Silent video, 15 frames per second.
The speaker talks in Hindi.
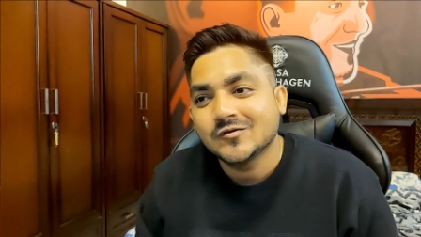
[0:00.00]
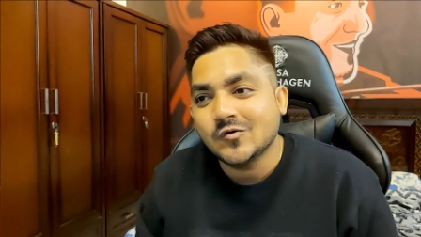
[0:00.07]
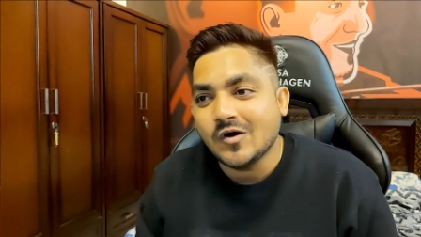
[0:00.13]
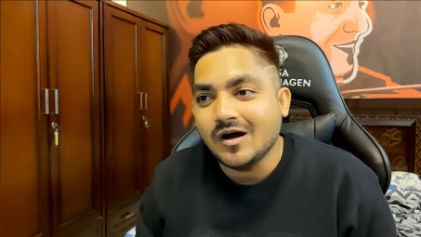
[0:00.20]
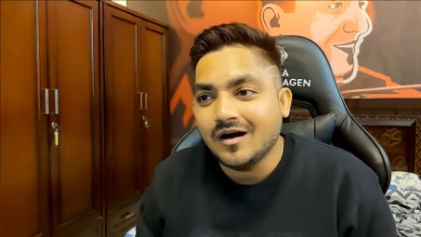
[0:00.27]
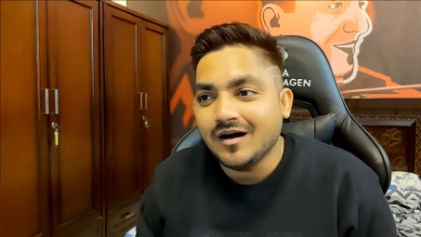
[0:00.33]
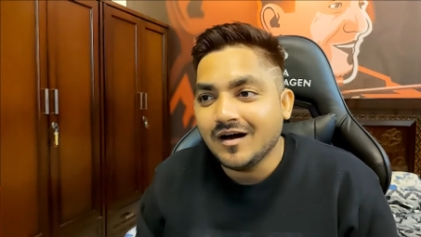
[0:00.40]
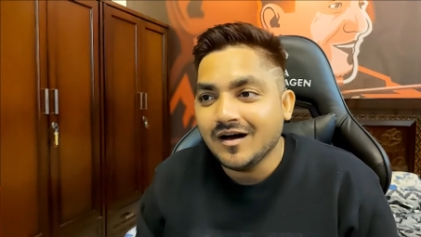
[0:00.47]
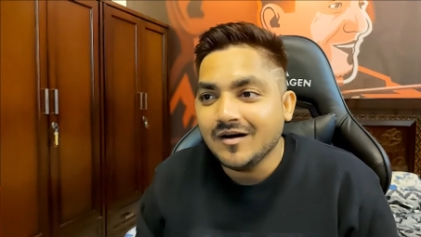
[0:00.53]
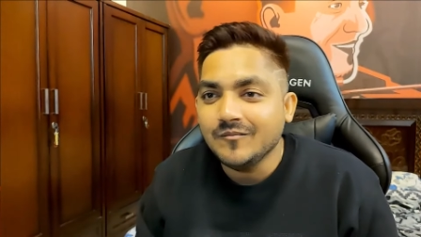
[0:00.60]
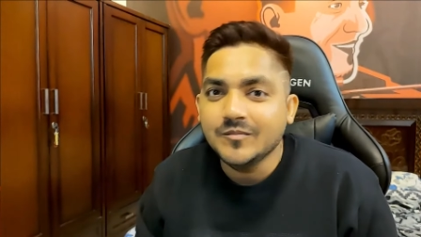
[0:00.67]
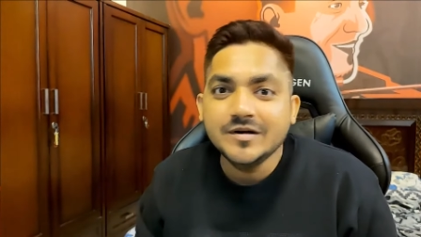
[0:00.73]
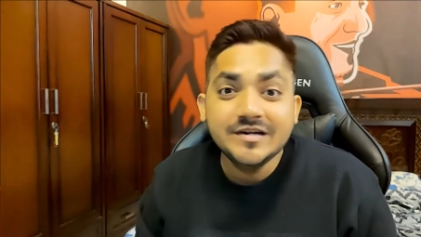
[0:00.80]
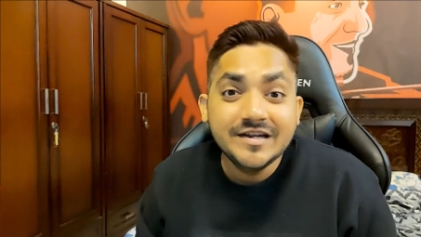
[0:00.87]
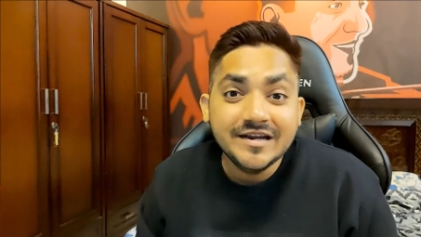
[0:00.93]
तो
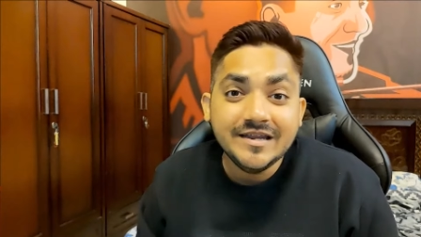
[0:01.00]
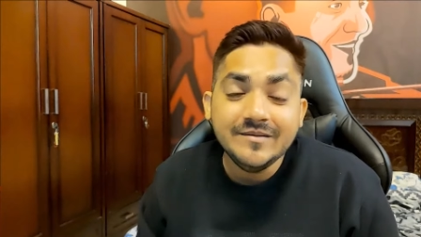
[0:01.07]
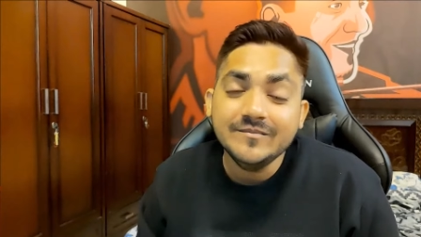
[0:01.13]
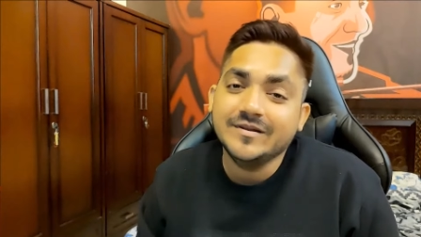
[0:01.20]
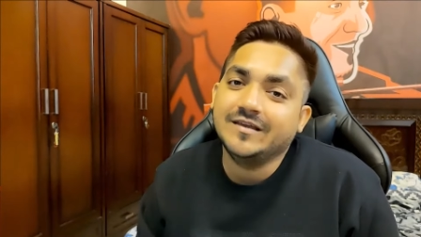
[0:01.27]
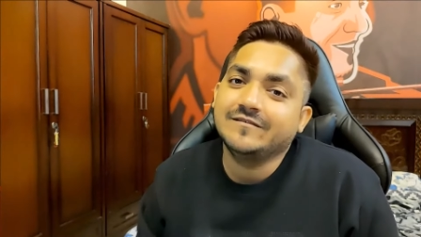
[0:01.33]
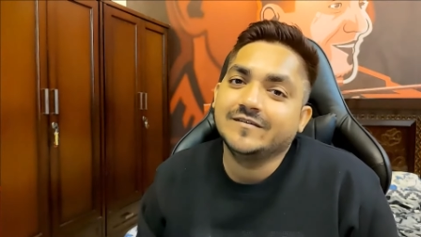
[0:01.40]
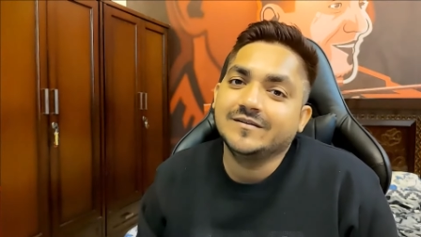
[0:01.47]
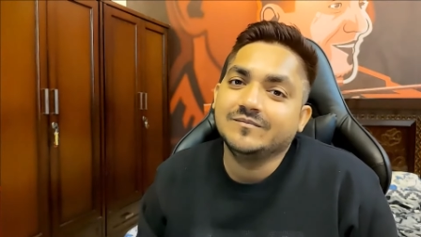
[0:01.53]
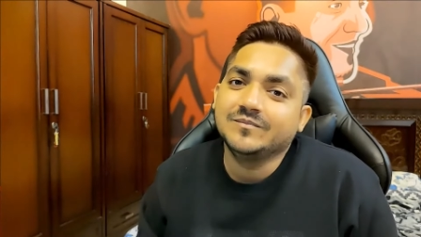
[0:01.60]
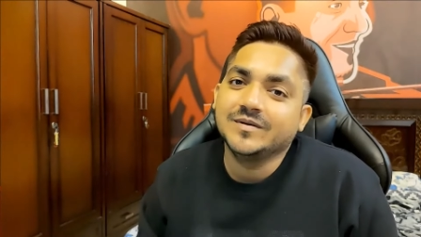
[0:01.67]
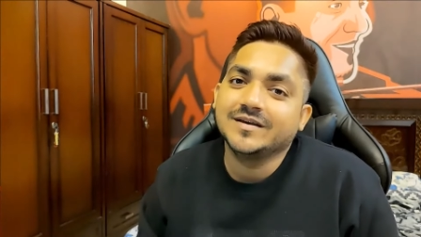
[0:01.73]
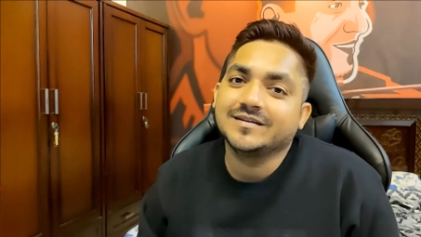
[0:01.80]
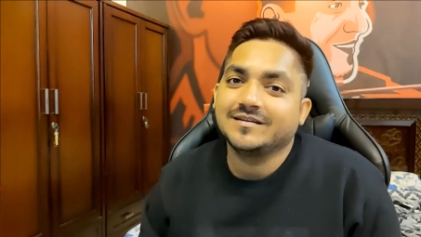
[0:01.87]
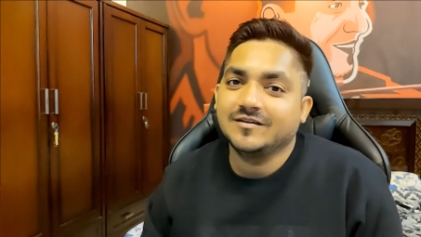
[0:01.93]
आप ड्रीम लेवल
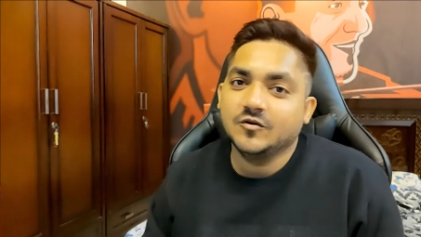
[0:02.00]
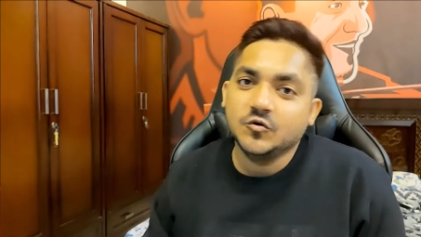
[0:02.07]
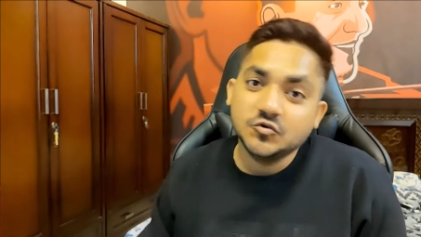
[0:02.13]
पर